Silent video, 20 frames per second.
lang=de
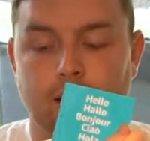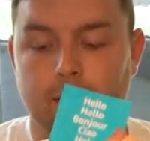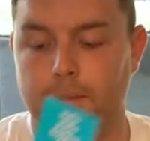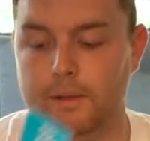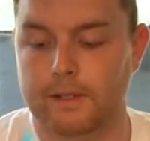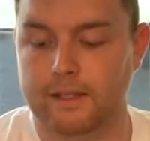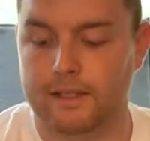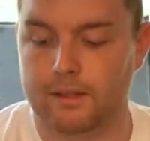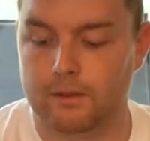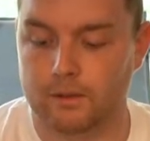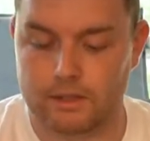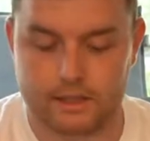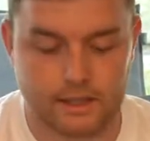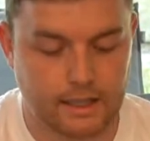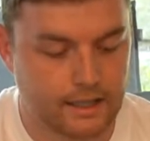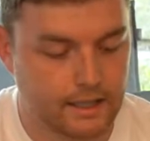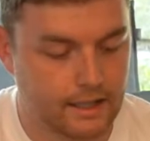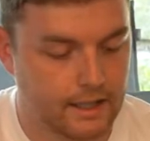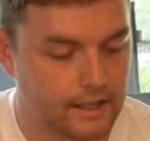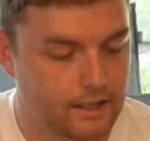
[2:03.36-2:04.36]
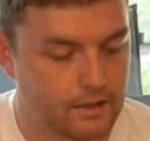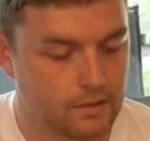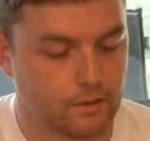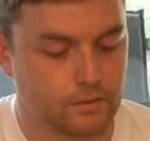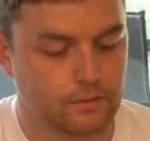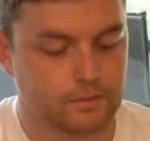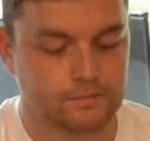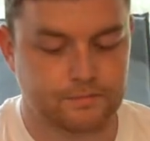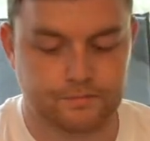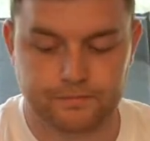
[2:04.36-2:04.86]

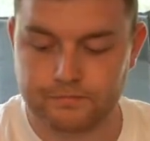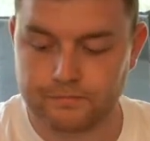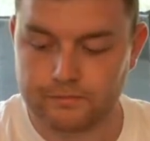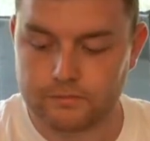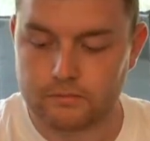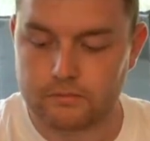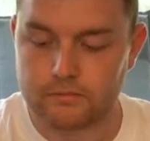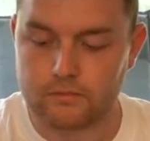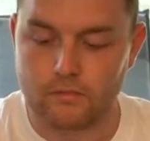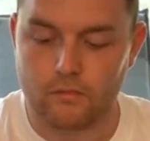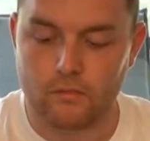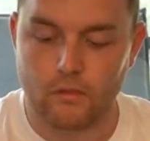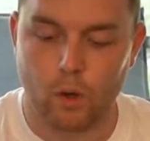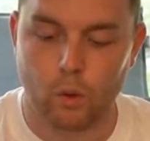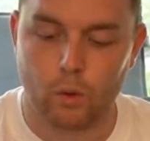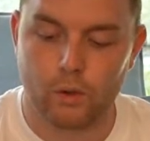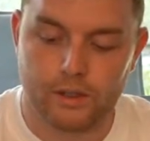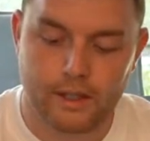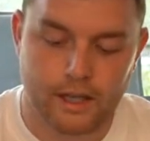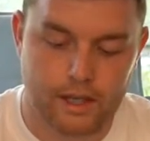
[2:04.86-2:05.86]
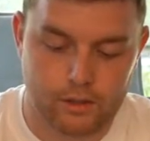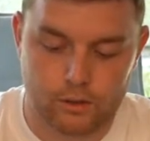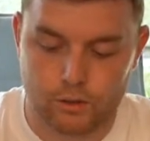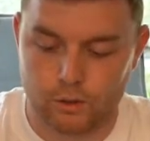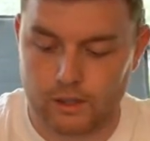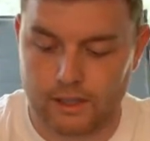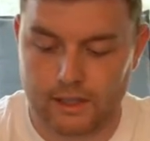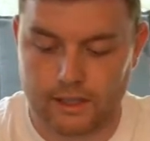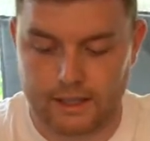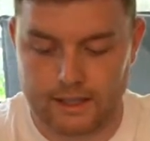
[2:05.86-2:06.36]
Bedienungsanleitung und
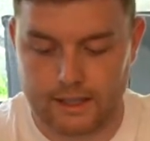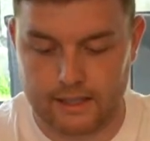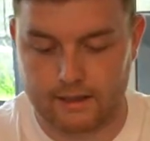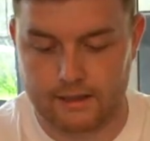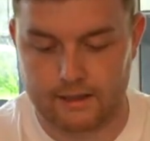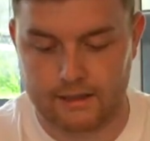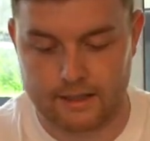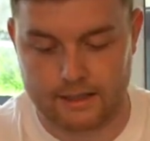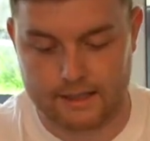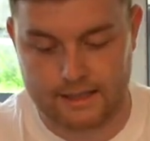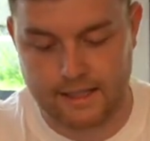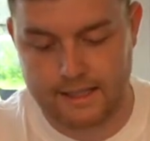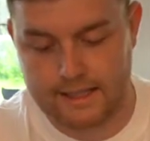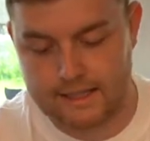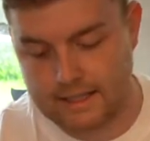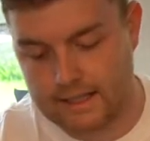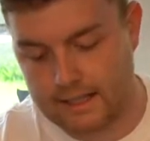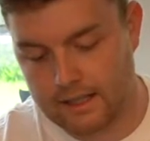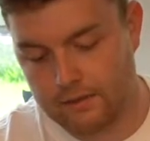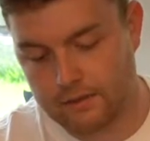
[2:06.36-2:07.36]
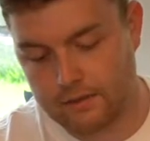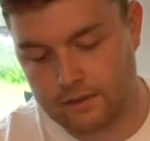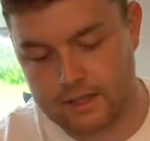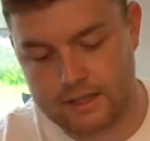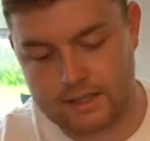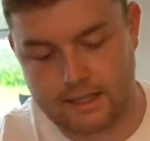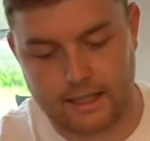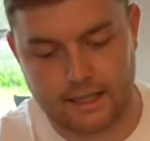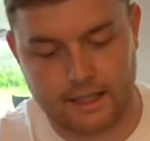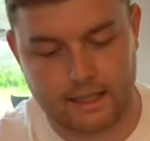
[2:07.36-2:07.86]
natürlich das Netzteil für
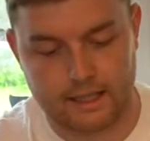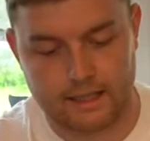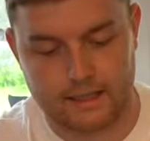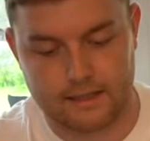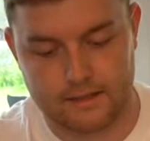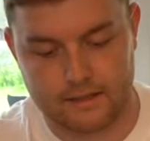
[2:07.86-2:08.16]
das Gerät.